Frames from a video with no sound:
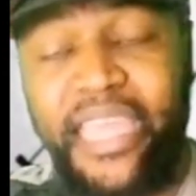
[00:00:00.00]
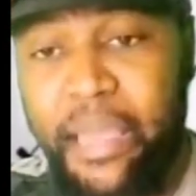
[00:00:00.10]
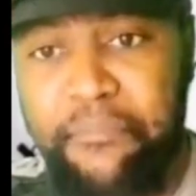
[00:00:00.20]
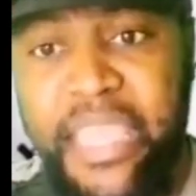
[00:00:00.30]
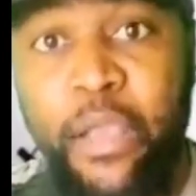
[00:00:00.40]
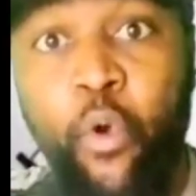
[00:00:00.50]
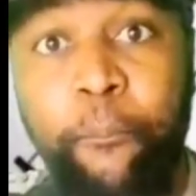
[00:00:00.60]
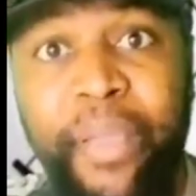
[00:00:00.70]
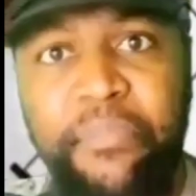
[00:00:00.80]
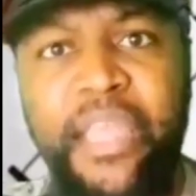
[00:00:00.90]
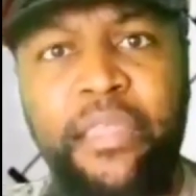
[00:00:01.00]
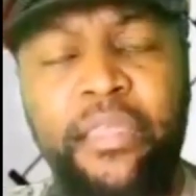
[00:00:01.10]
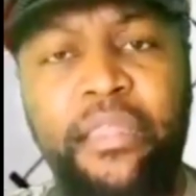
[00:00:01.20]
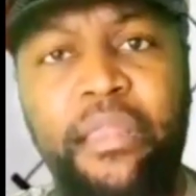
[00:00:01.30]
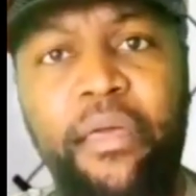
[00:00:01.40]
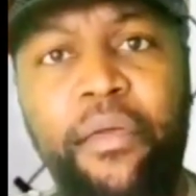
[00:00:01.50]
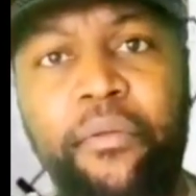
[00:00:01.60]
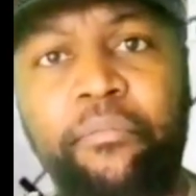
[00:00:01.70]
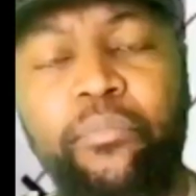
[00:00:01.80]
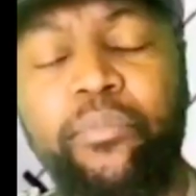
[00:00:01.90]
qu'elle a mis au premier,
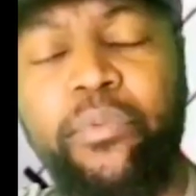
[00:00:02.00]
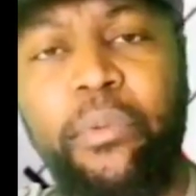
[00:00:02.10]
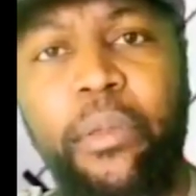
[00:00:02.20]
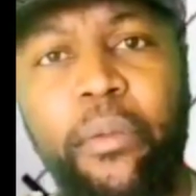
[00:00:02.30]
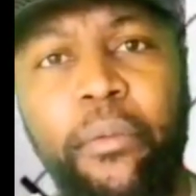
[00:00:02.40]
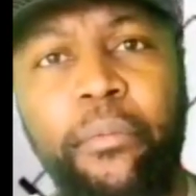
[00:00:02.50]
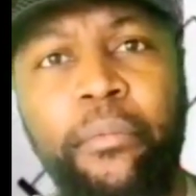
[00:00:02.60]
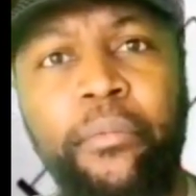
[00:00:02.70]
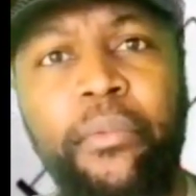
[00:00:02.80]
euh, euh,